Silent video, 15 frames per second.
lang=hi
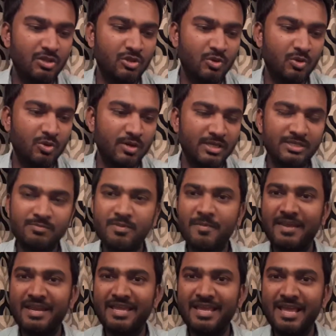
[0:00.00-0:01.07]
तो इसमें
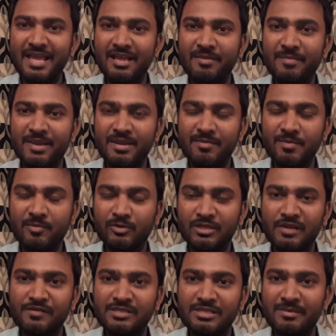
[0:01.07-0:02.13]
मैंने ये है कि मैंने भी
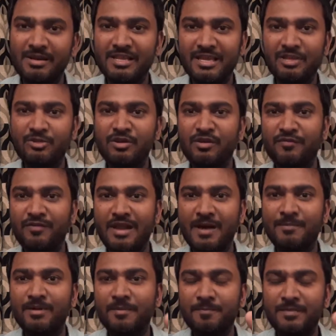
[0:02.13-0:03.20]
मुख्तलिफ इस्तेमाल किए हैं तो
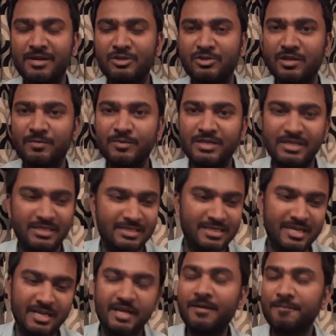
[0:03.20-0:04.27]
निफ्लाम कंपनी जो है मुझे
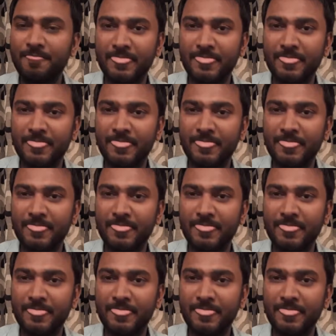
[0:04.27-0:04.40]
इसका